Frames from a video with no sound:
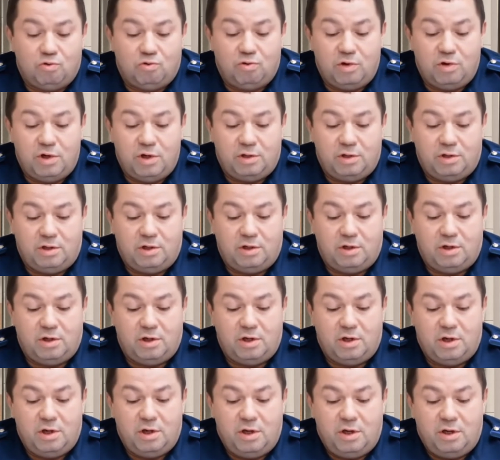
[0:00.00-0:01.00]
хокол,
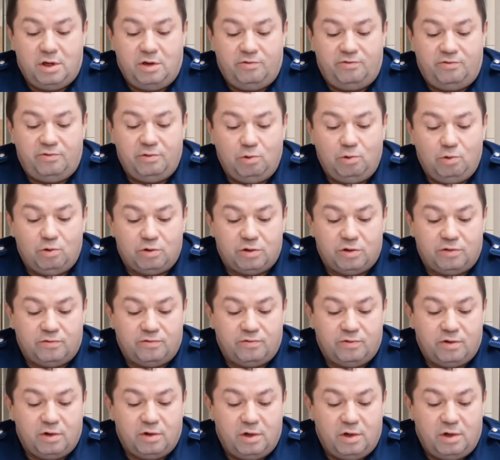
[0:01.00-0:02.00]
это
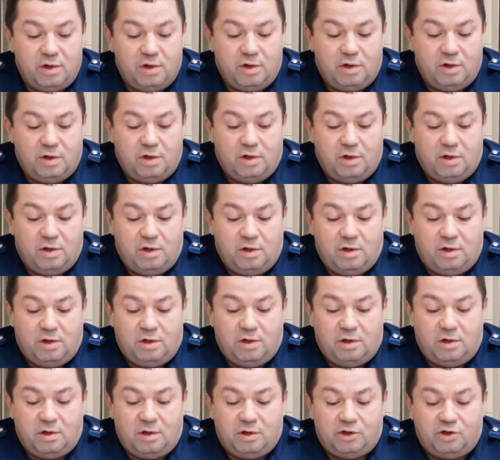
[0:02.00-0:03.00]
философ,
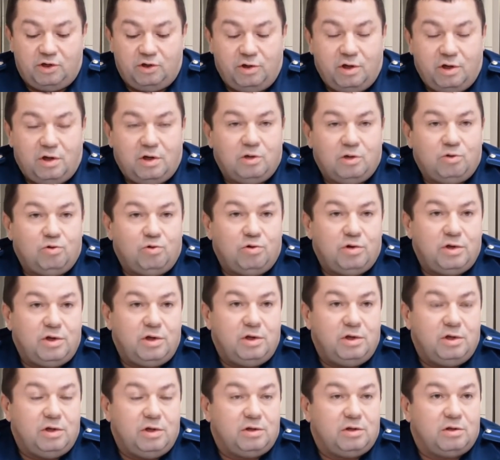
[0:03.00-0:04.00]
а, человек,
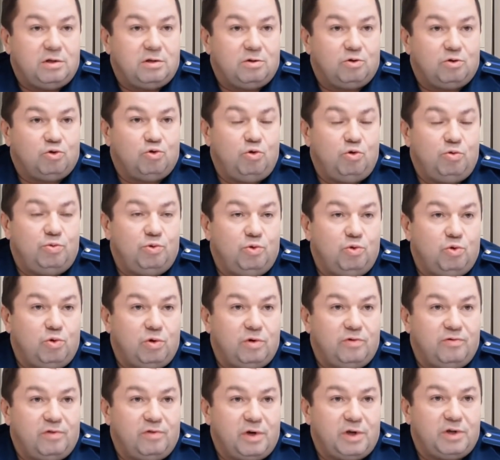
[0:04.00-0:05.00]
который делает
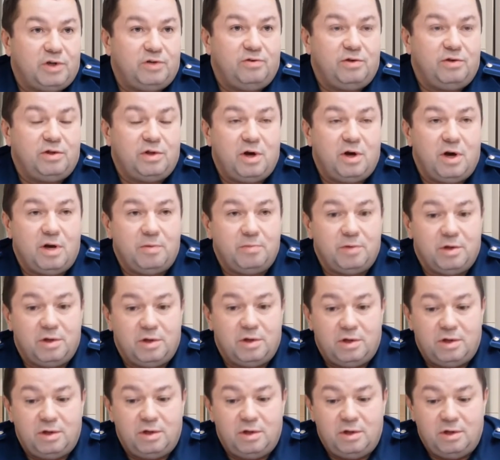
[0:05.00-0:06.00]
скульптуры, выращивает
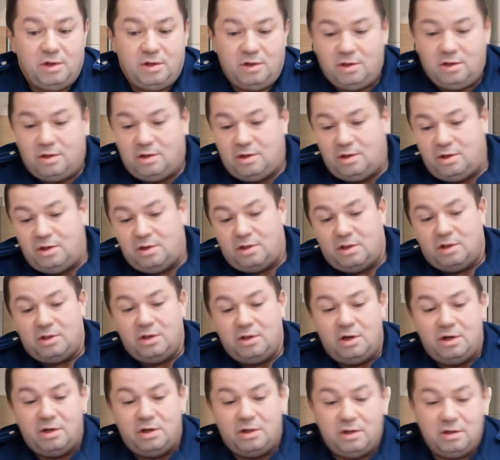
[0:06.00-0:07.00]
камни
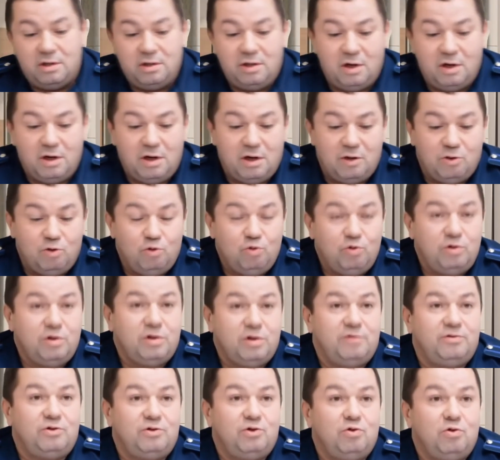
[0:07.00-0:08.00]
и так далее, и так далее.
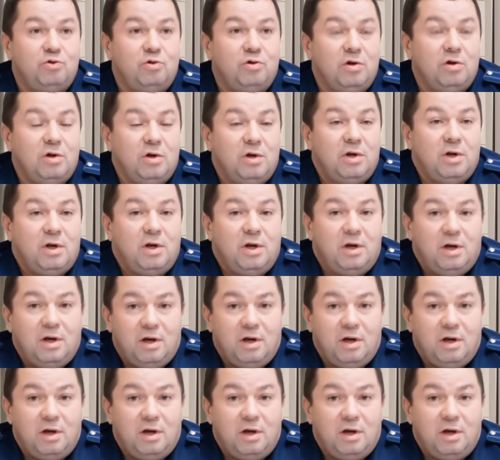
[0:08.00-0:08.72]
Но это все